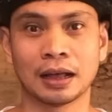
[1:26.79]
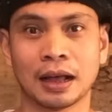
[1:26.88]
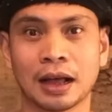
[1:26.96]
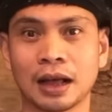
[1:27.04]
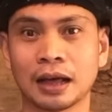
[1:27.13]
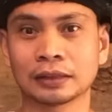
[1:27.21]

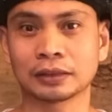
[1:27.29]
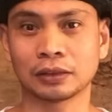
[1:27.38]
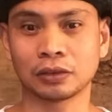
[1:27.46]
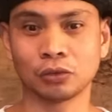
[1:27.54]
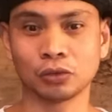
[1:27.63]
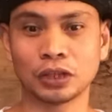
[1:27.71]
At
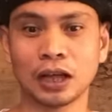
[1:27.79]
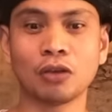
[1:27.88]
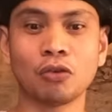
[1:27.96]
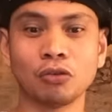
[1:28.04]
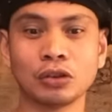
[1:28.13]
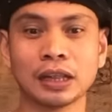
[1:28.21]

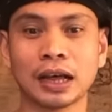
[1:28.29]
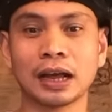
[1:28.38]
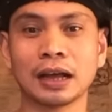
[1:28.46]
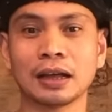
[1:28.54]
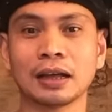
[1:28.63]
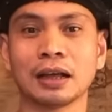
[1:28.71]

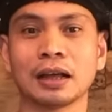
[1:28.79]
unang-una,